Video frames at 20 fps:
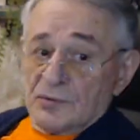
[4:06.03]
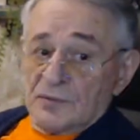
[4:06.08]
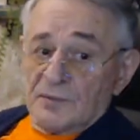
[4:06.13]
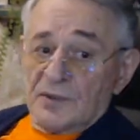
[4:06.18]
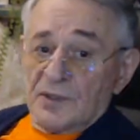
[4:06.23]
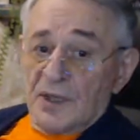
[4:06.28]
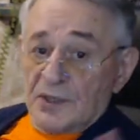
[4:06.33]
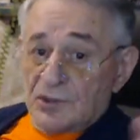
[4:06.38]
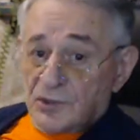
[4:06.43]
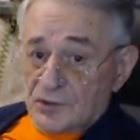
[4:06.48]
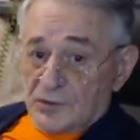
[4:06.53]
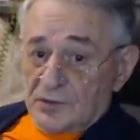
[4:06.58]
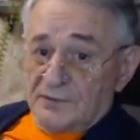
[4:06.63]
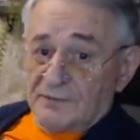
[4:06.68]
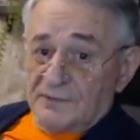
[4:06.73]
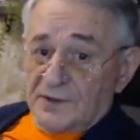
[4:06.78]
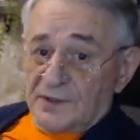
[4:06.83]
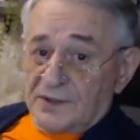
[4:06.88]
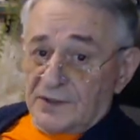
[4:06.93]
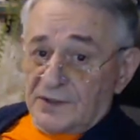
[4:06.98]
У меня еще
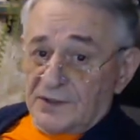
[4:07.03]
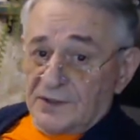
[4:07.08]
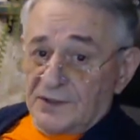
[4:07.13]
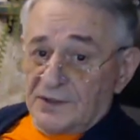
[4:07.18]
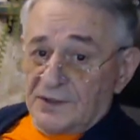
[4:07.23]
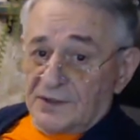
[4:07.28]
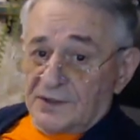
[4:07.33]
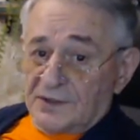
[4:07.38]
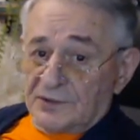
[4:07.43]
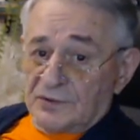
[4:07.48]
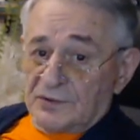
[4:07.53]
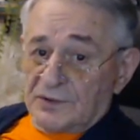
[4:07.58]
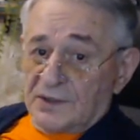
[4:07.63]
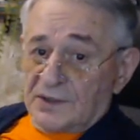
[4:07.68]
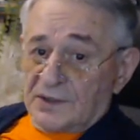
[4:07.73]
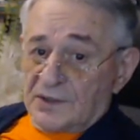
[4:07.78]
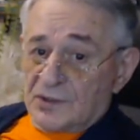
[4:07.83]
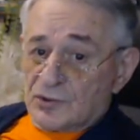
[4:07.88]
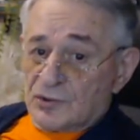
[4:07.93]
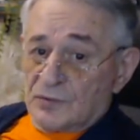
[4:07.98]
две картины, которые
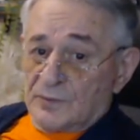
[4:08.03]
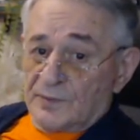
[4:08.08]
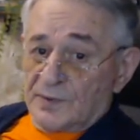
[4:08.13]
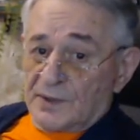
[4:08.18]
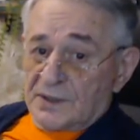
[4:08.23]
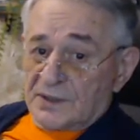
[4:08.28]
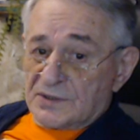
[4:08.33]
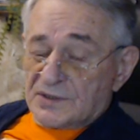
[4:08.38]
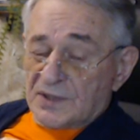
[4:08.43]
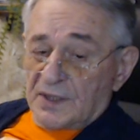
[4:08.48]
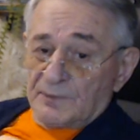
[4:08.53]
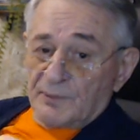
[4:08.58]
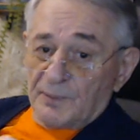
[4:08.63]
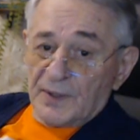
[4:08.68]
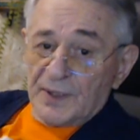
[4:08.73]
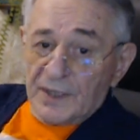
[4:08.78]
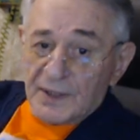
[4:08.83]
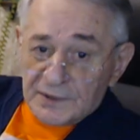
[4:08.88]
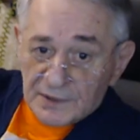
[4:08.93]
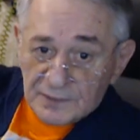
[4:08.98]
я хочу показать,
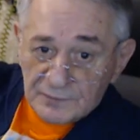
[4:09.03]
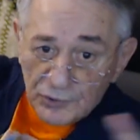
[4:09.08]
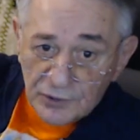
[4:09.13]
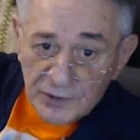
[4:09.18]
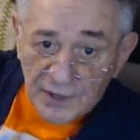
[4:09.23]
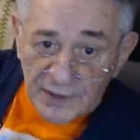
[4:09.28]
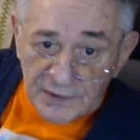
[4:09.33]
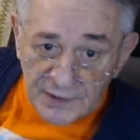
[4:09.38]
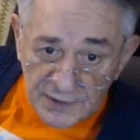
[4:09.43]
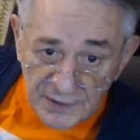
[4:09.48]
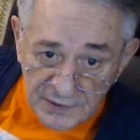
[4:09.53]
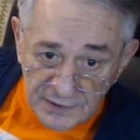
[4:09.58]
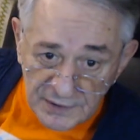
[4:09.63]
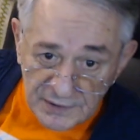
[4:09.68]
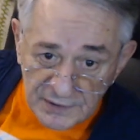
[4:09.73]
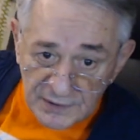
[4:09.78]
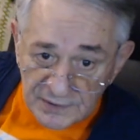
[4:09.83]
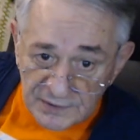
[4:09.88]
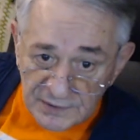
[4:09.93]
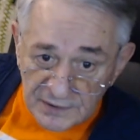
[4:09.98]
поэтому не
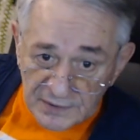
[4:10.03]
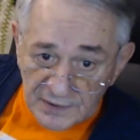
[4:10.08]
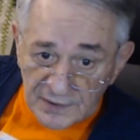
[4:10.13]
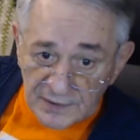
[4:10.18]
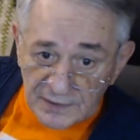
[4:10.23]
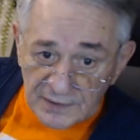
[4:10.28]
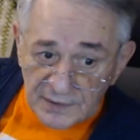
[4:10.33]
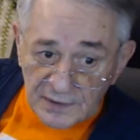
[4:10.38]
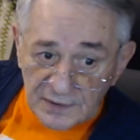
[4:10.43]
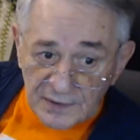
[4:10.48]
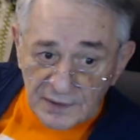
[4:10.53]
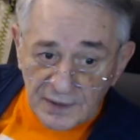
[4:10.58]
отходите от экрана.